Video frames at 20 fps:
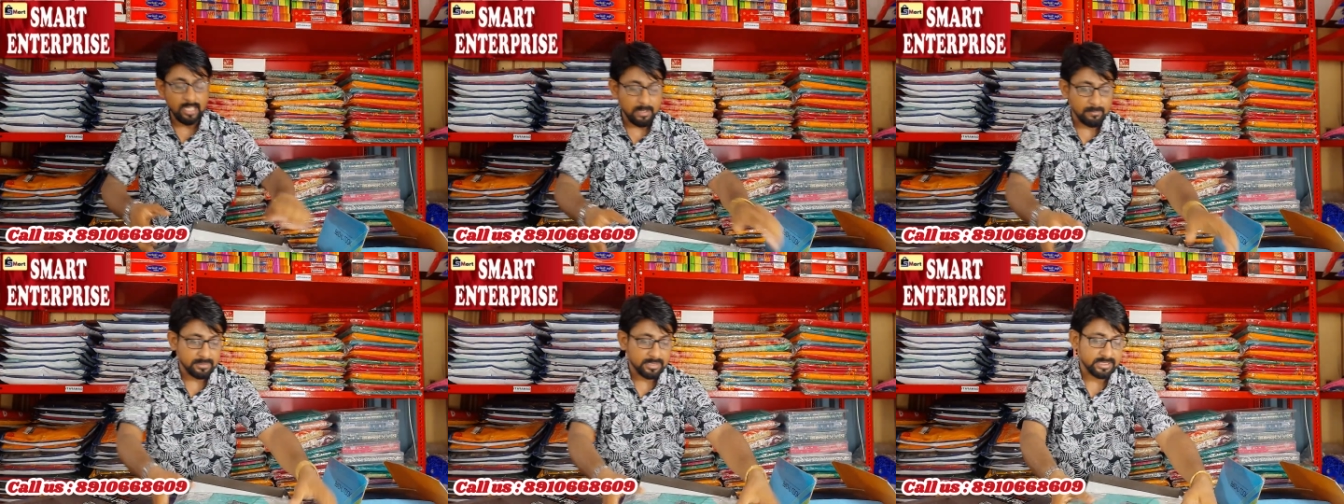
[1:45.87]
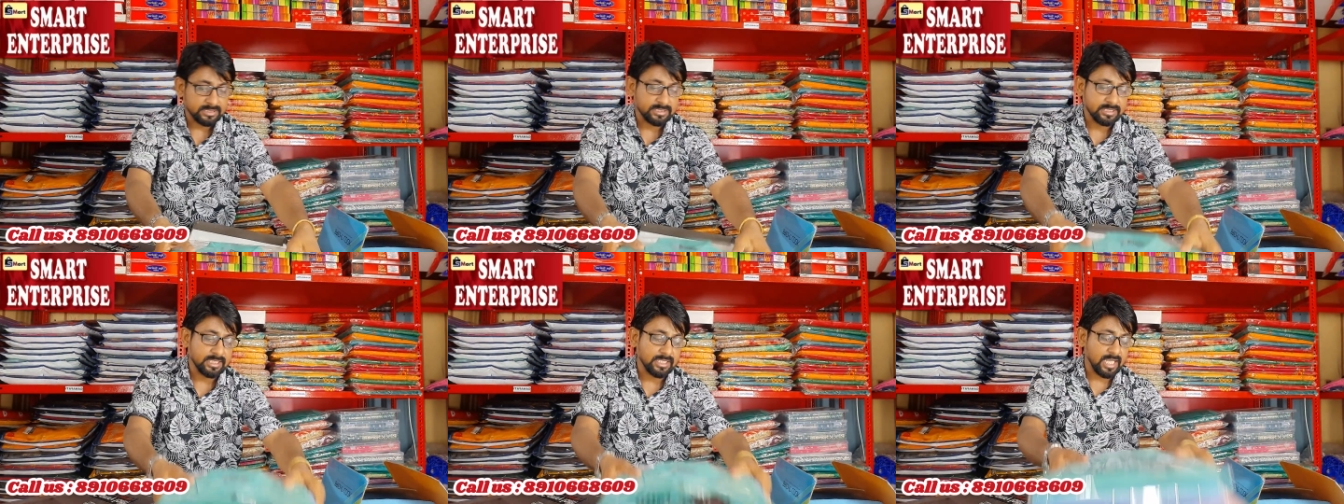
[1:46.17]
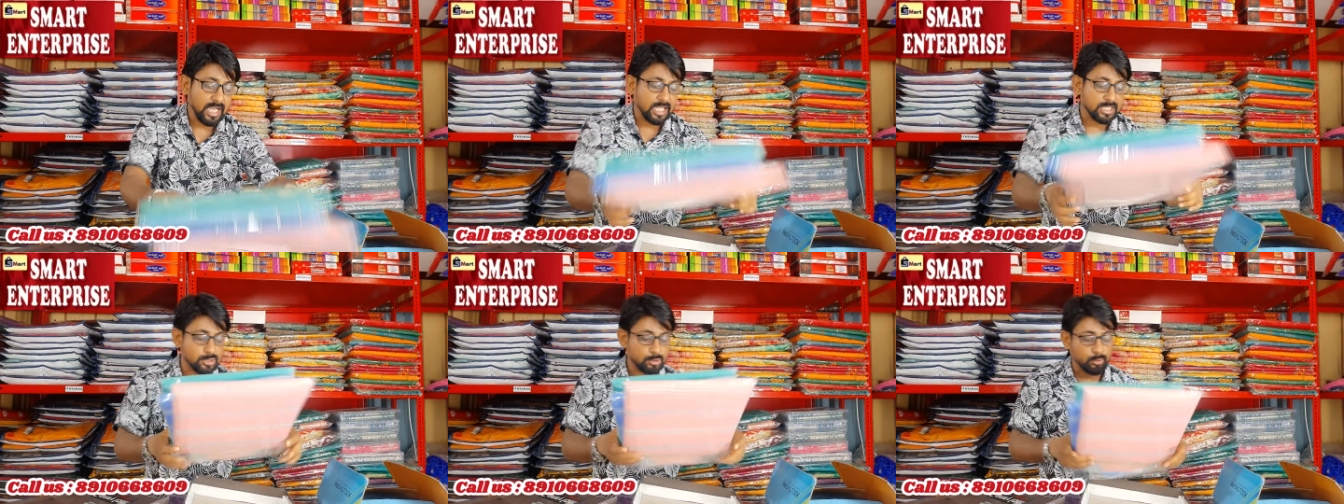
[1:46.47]
আমাদের সাথে
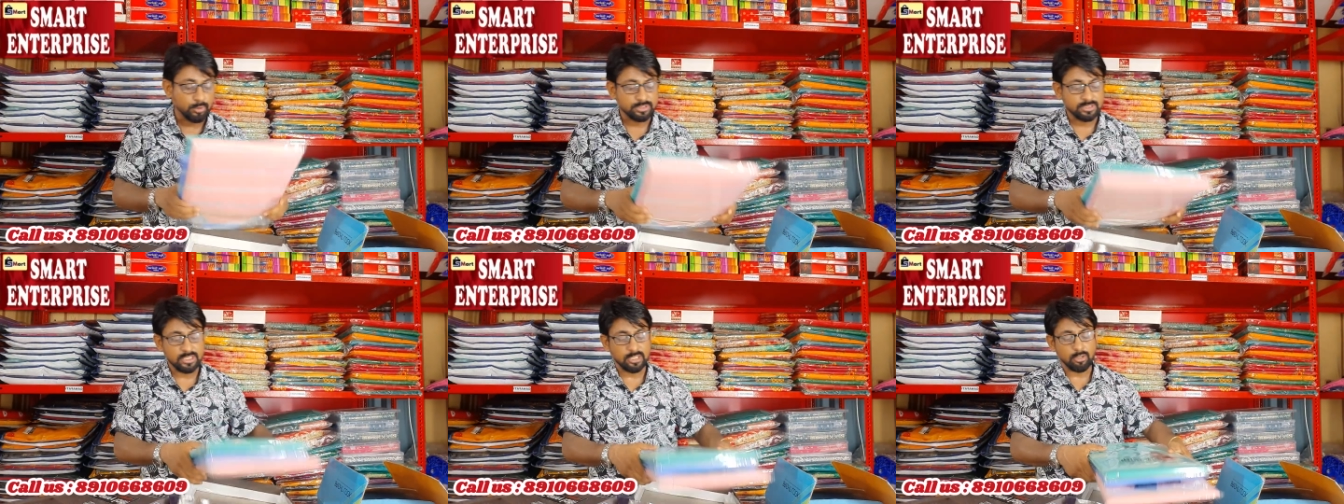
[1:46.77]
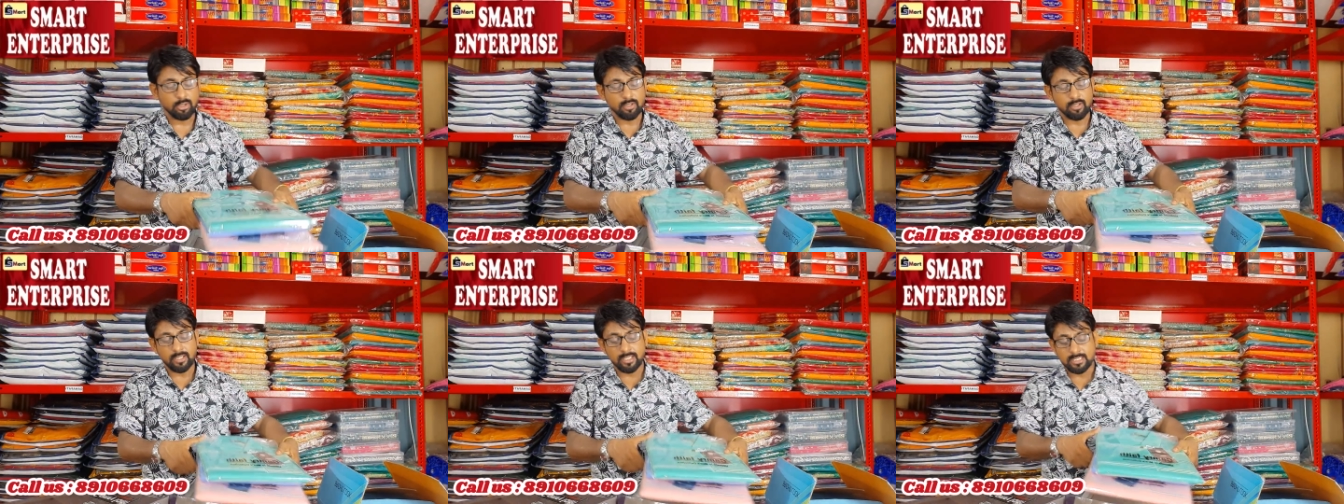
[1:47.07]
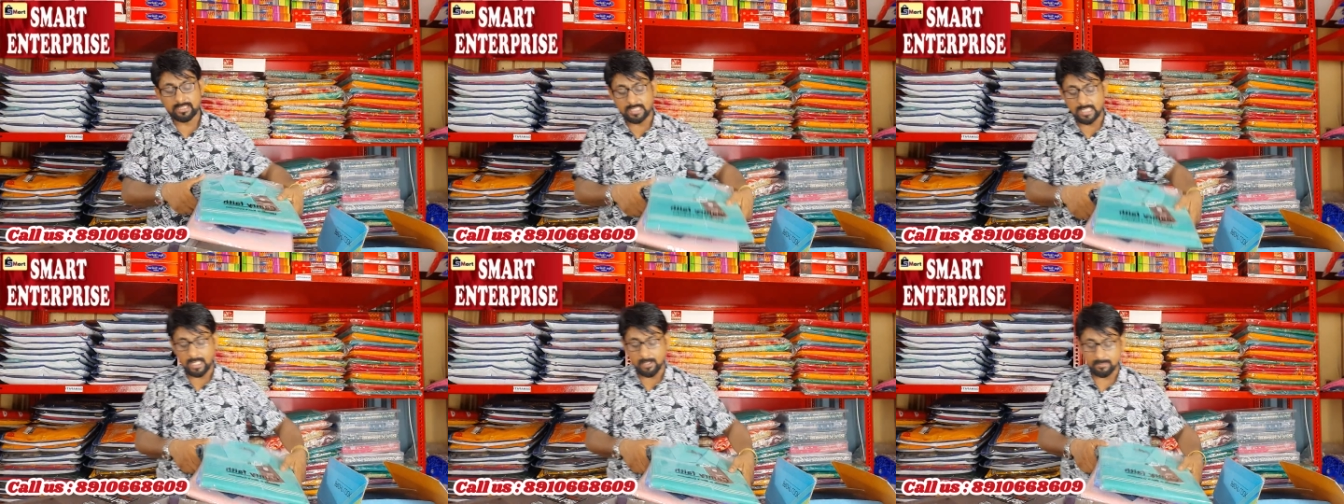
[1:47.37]
কাজ করছেন অলরেডি
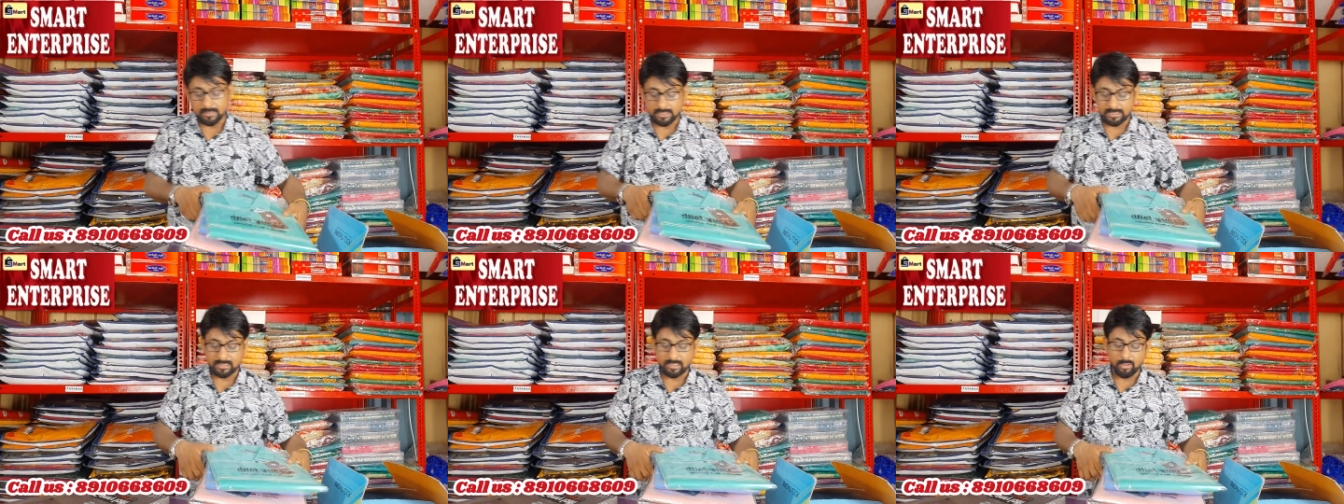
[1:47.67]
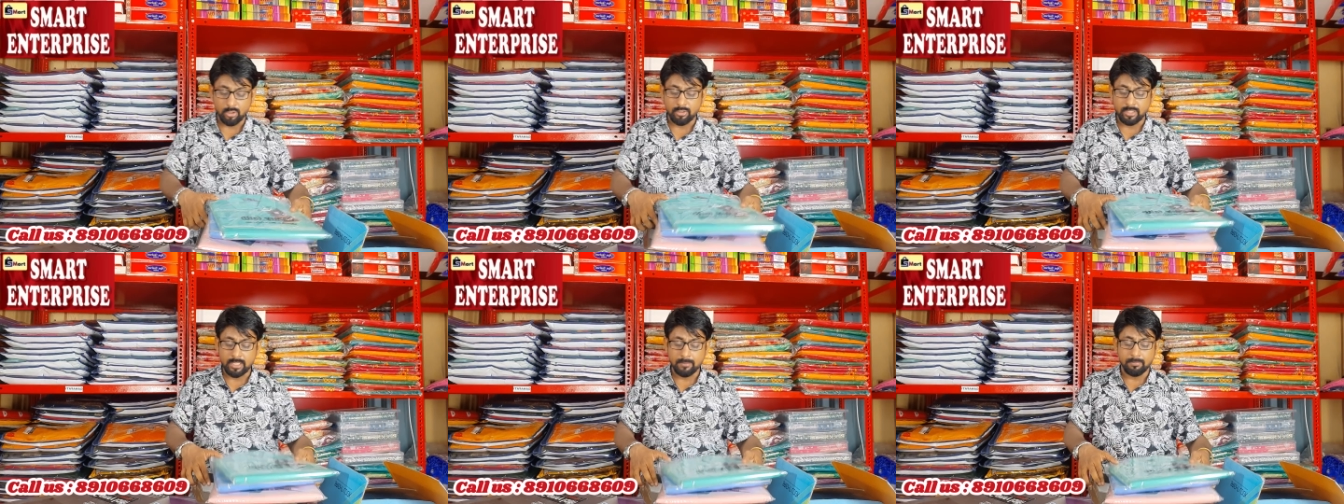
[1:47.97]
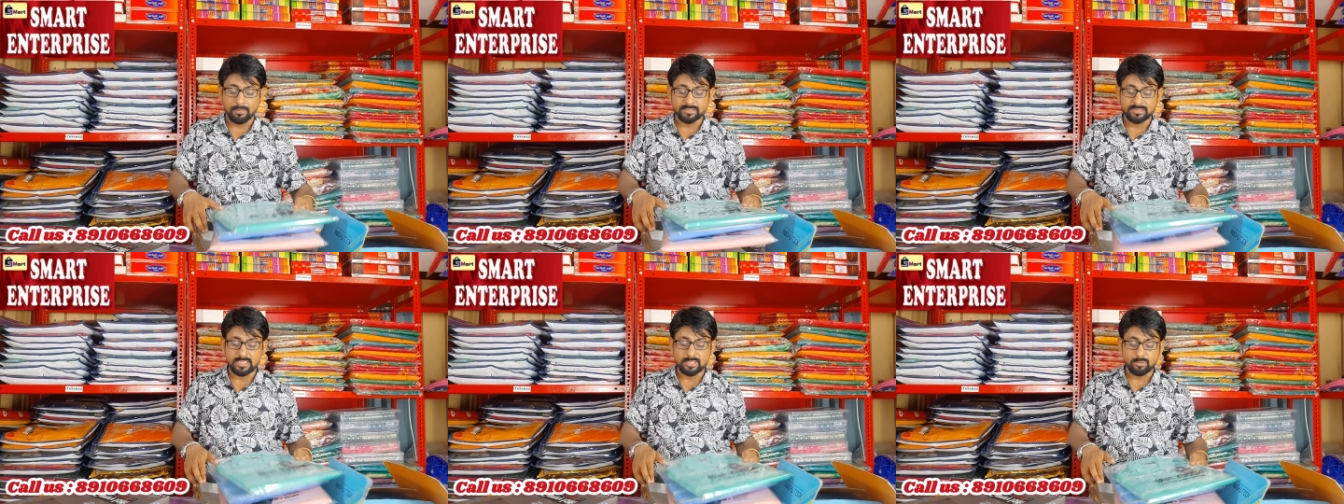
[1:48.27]
যারা আমাদের থেকে অলরেডি
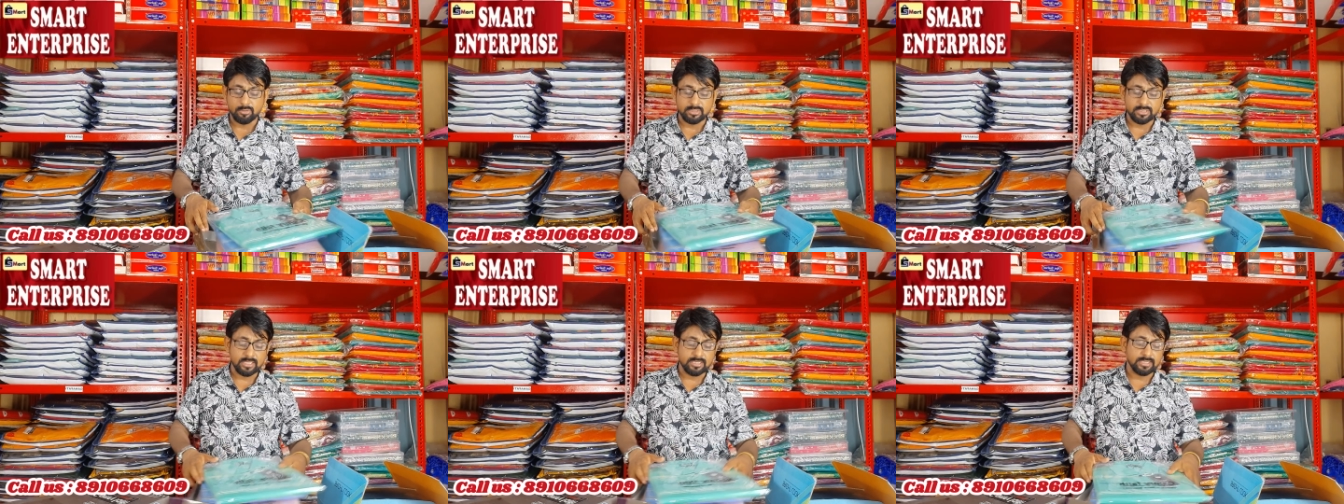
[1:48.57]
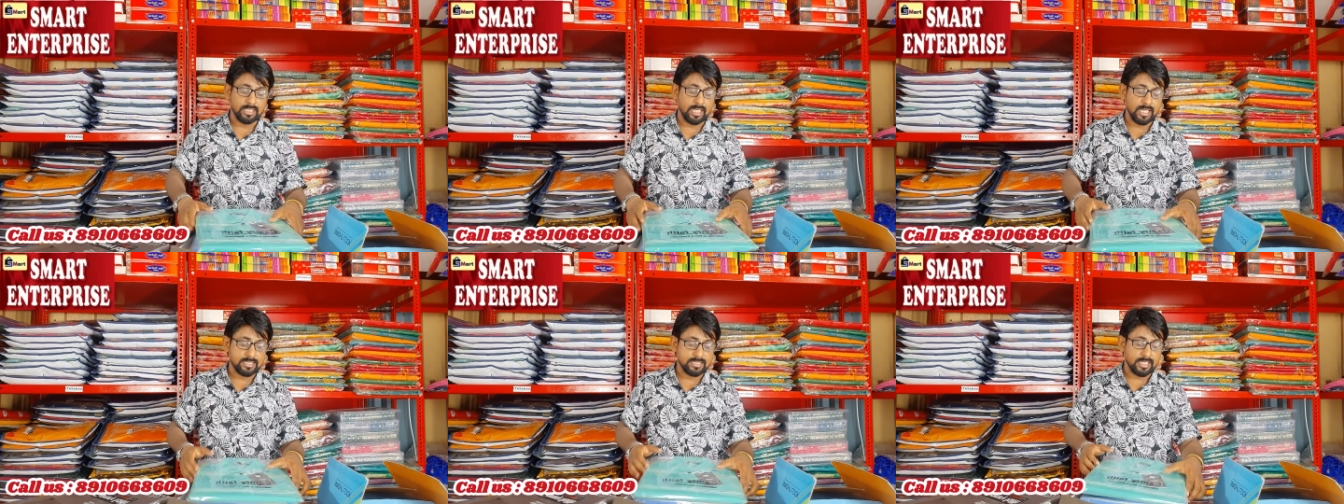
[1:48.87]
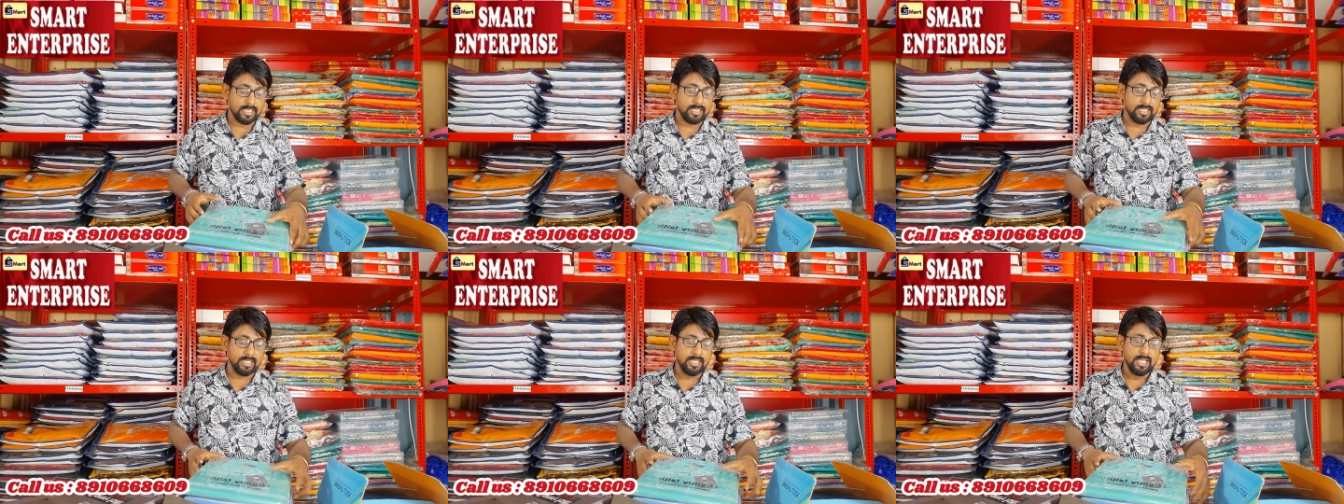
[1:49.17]
পারচেস করছেন তারা
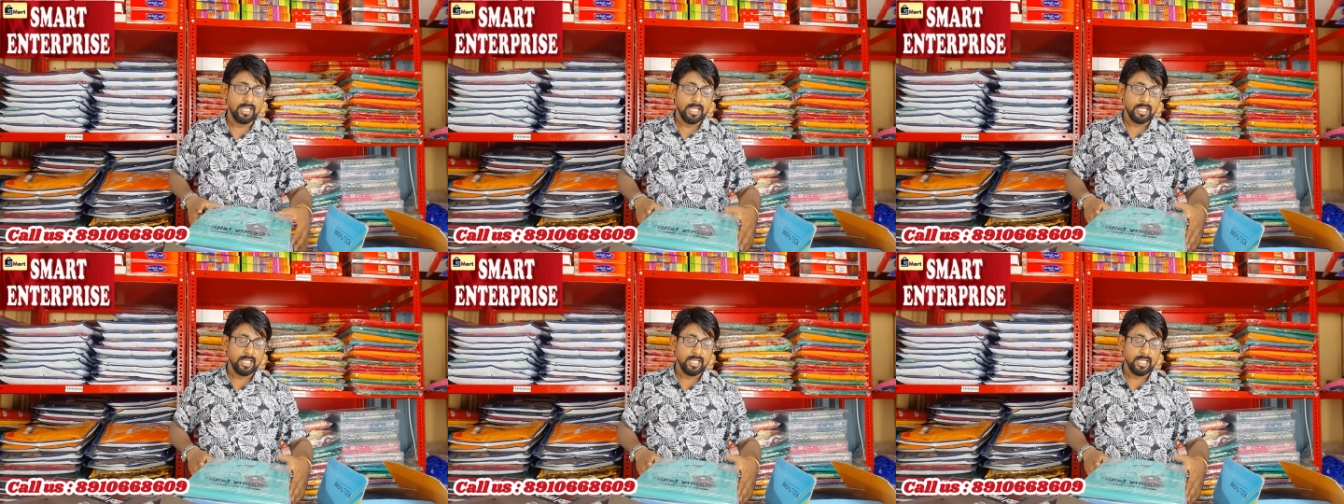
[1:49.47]
জানেন